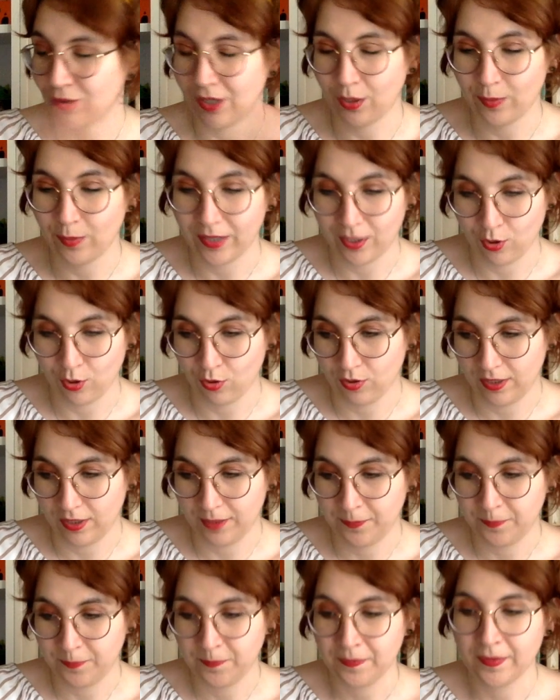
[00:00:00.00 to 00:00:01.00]
roba che ho,
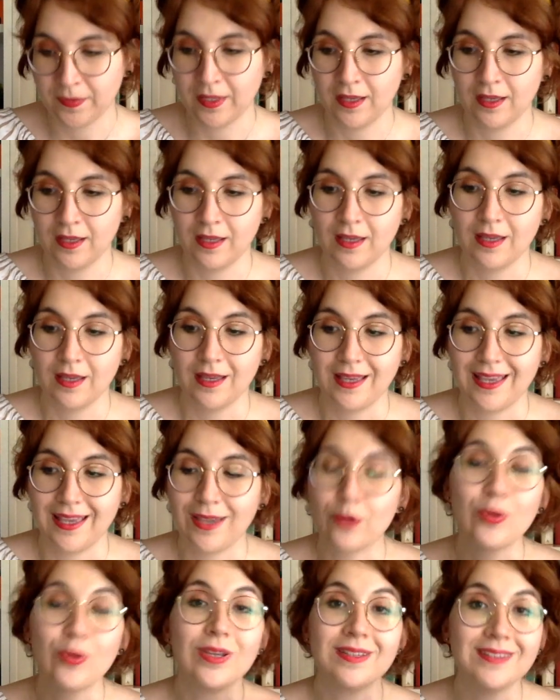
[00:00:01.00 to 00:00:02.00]
eh. E
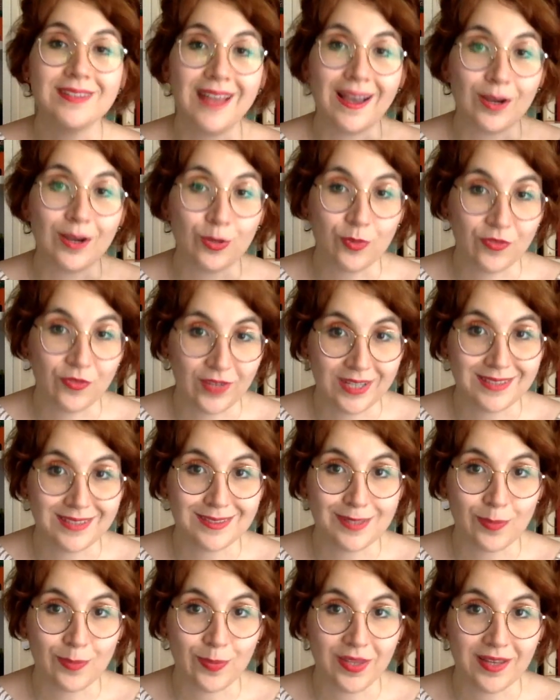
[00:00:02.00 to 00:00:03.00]
quindi ecco, mi farete
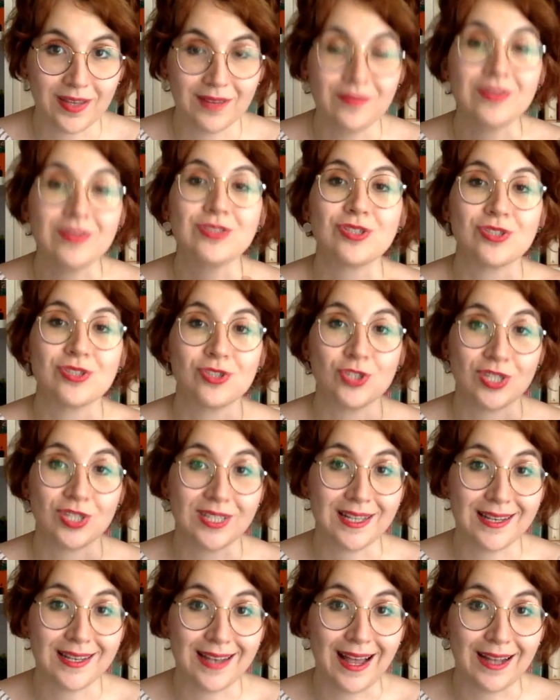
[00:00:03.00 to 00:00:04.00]
sapere invece se c'è
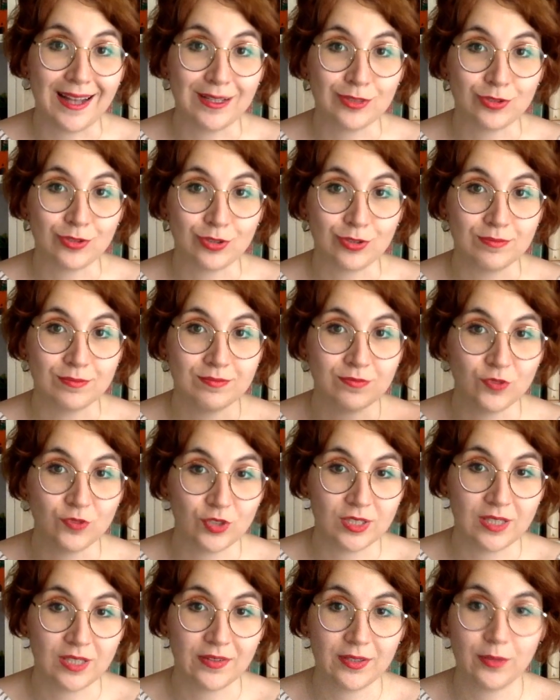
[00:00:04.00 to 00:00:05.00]
dell'altro. Voi
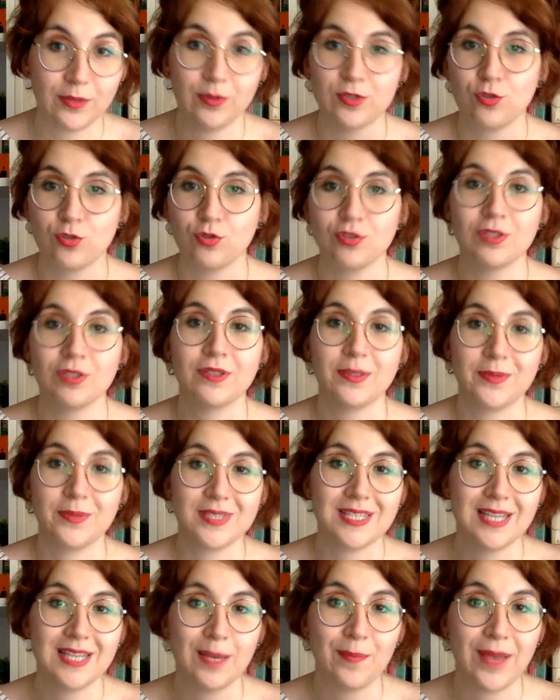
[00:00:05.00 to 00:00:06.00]
scrivetemi qua sotto, scrivetemi
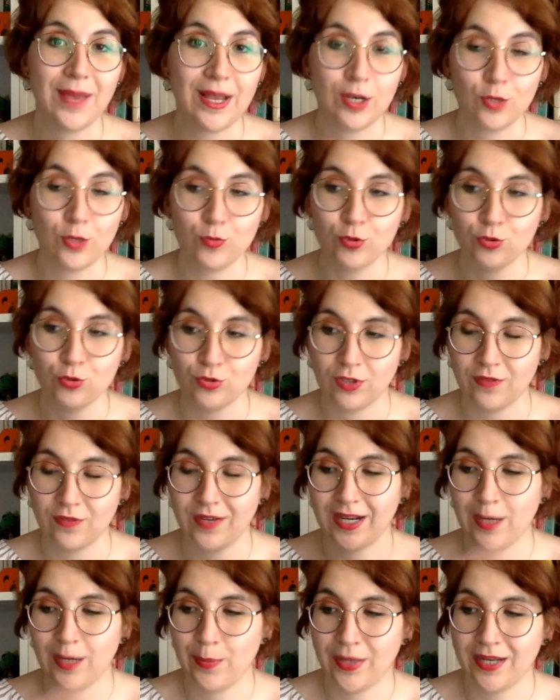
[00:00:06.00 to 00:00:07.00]
sì, è bello, è brutto, ne
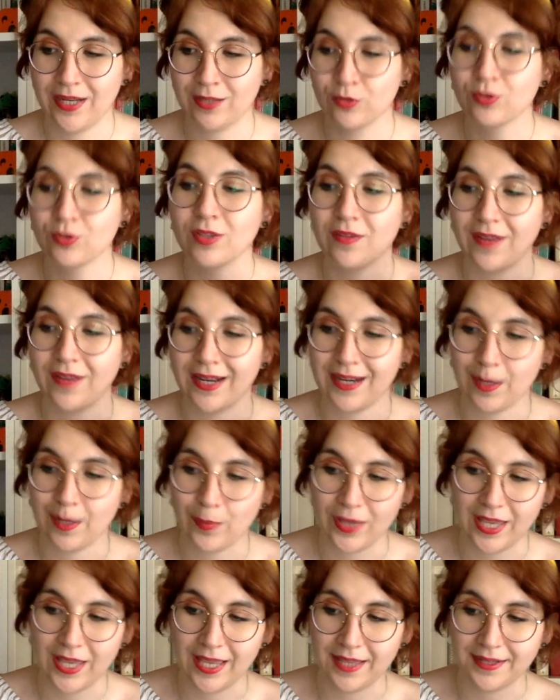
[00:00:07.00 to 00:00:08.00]
vale la pena, non ne vale la
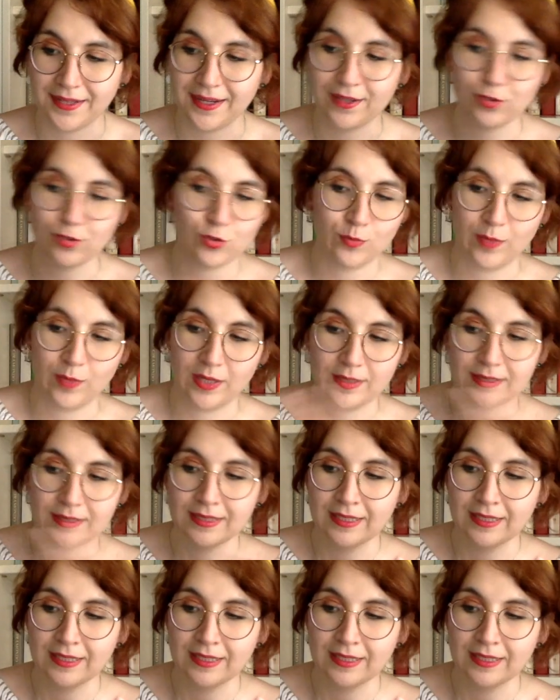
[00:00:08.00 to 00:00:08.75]
pena, insomma.